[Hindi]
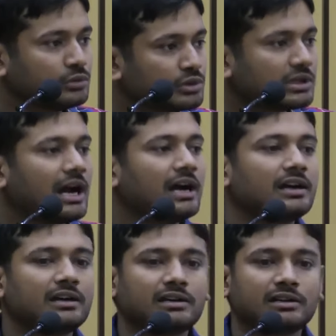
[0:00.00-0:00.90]
दूसरा
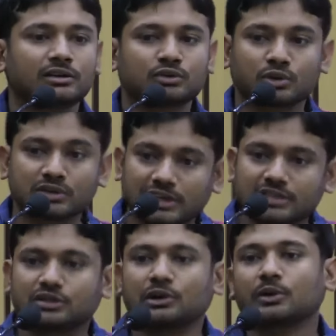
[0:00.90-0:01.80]

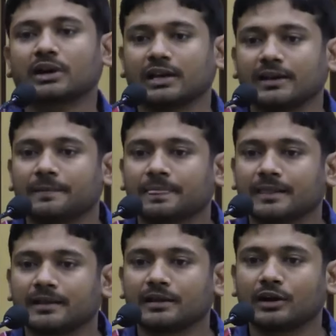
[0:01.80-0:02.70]
सोशलिस्ट लोग हैं
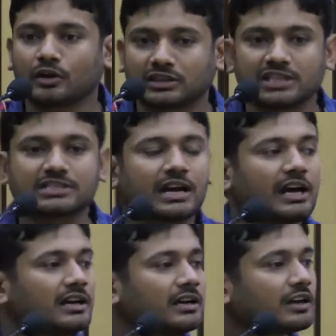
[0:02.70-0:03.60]
और तीसरा
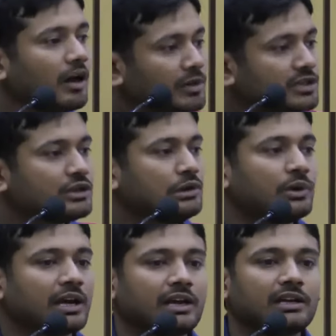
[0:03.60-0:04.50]
कम्युनिस्ट
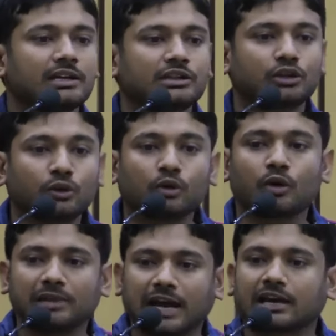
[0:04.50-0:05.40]
लोग हैं तीनों
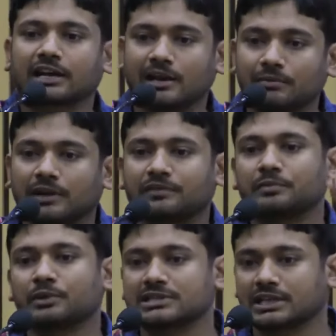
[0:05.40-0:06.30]
को मिला करके हम
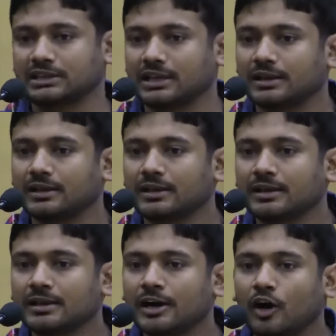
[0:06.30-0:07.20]
लेफ्ट बोल सकते हैं
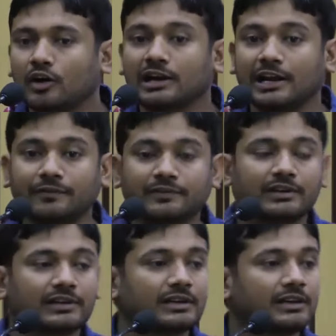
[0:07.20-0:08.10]
और
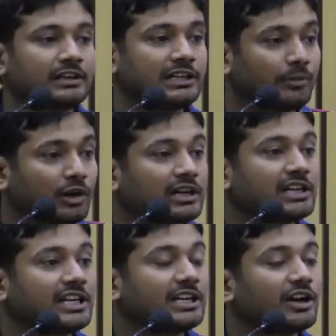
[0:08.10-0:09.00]
लेफ्ट
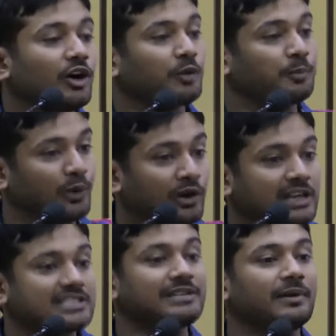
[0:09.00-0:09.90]
डेमोक्रेटिक और
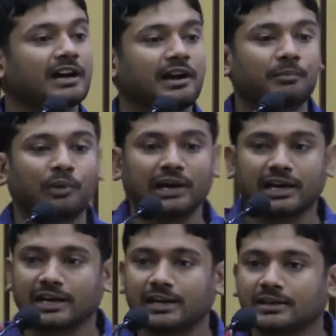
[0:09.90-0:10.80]
प्रोग्रेसिव अगर हम
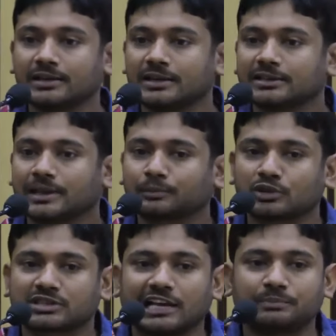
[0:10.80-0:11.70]
बोलेंगे तब
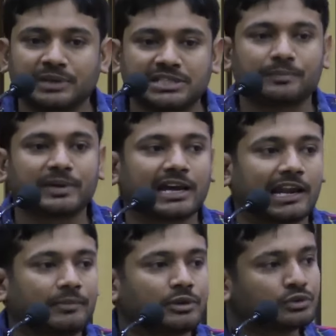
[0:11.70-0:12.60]
तो शायद बीजेपी के
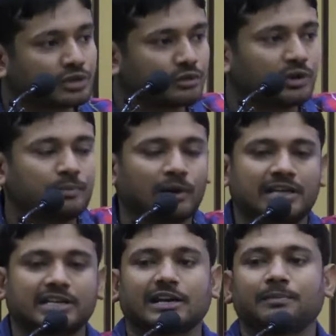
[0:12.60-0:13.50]
अलावा दूसरी कोई
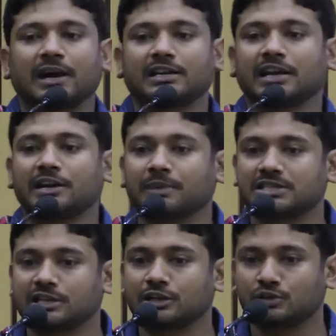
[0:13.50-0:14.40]
पॉलिटिकल पार्टी नहीं
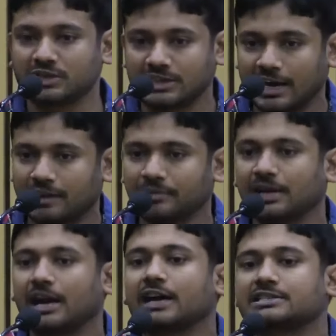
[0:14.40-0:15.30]
बचेगी जो इस दायरे
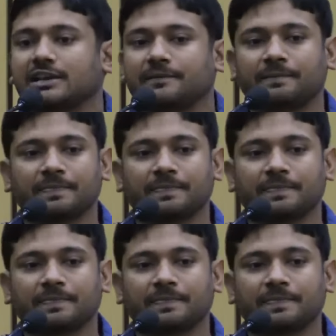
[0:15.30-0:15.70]
में ना आ जाए